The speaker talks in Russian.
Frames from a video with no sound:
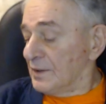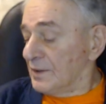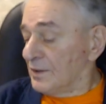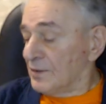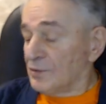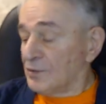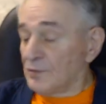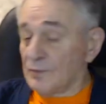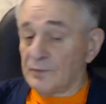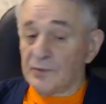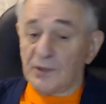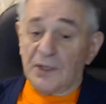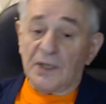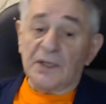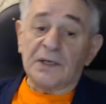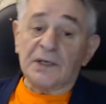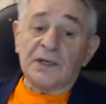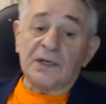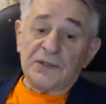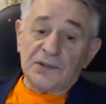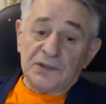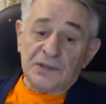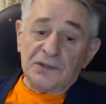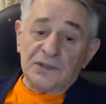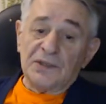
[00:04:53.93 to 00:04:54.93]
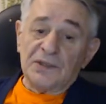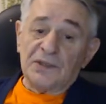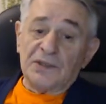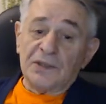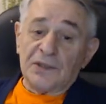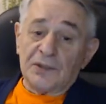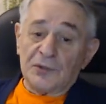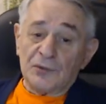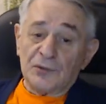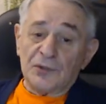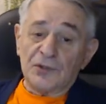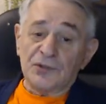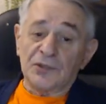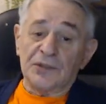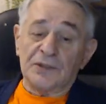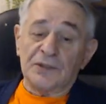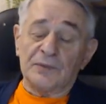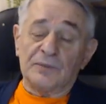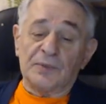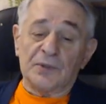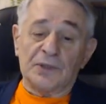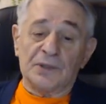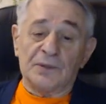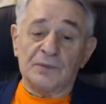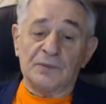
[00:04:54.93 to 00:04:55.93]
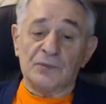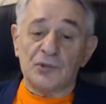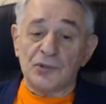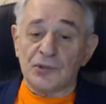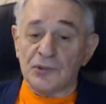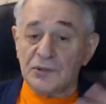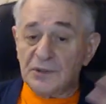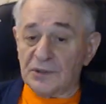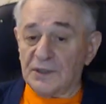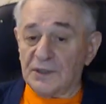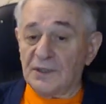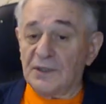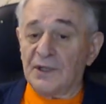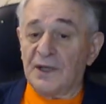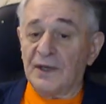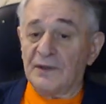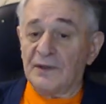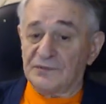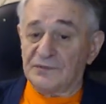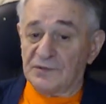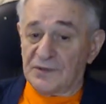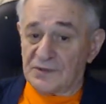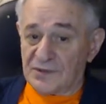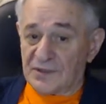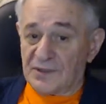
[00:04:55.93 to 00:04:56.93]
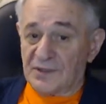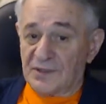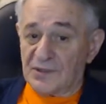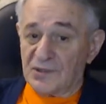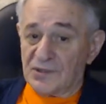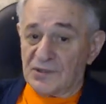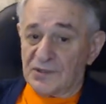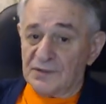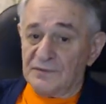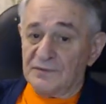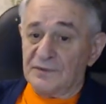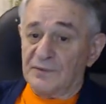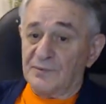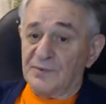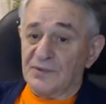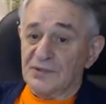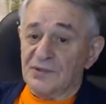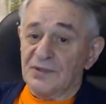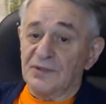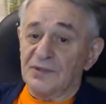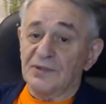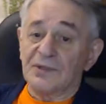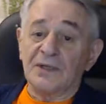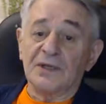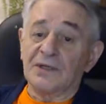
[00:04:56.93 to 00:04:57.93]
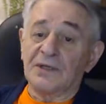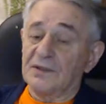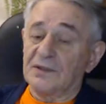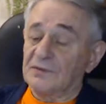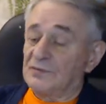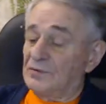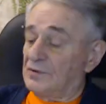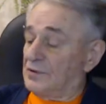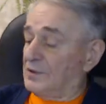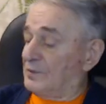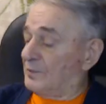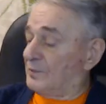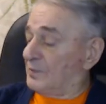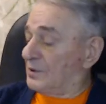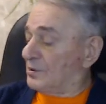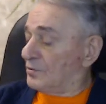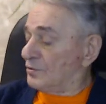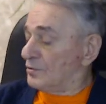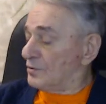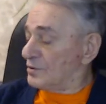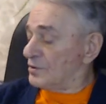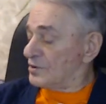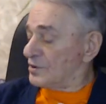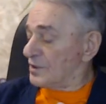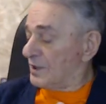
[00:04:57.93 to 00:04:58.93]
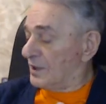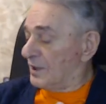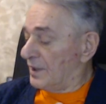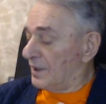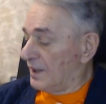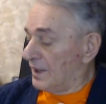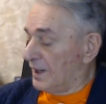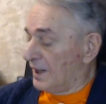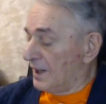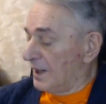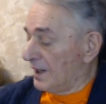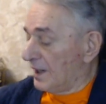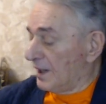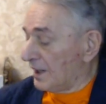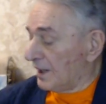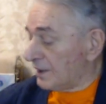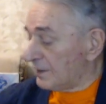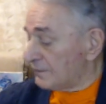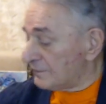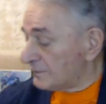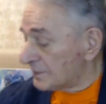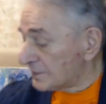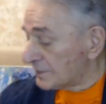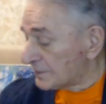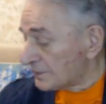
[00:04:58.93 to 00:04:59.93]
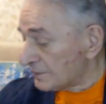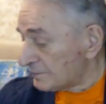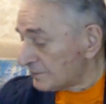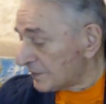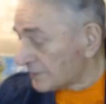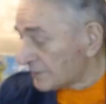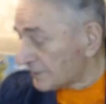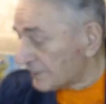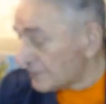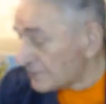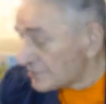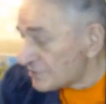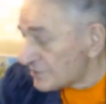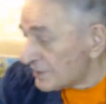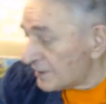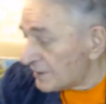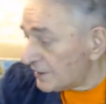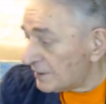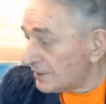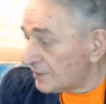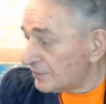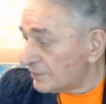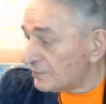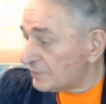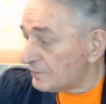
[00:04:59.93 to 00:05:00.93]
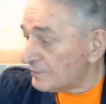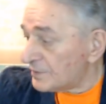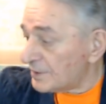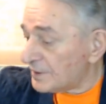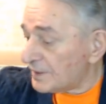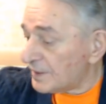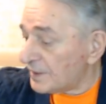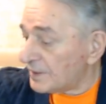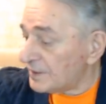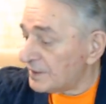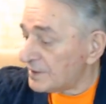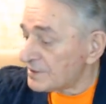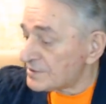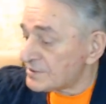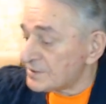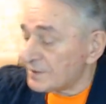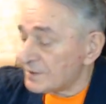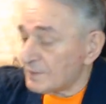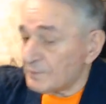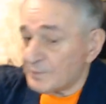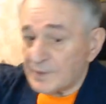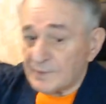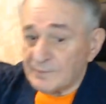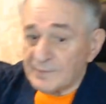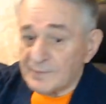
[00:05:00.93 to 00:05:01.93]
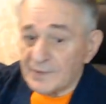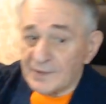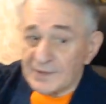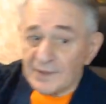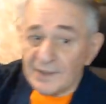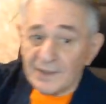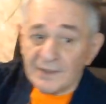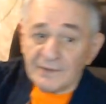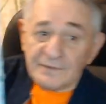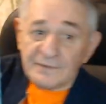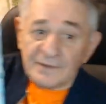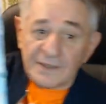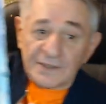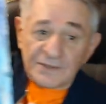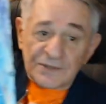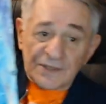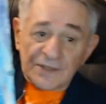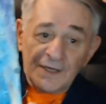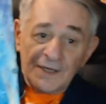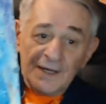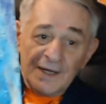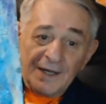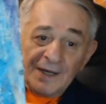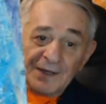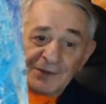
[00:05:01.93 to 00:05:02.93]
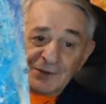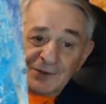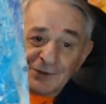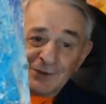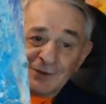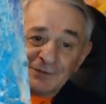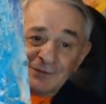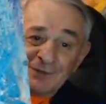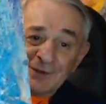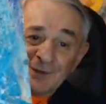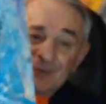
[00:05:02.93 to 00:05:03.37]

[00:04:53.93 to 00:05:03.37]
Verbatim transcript: у меня картины хорошие, потому что это авторская живопись, ни на кого не похожая. И в этом отношении у меня есть, например, для вас, чтобы вы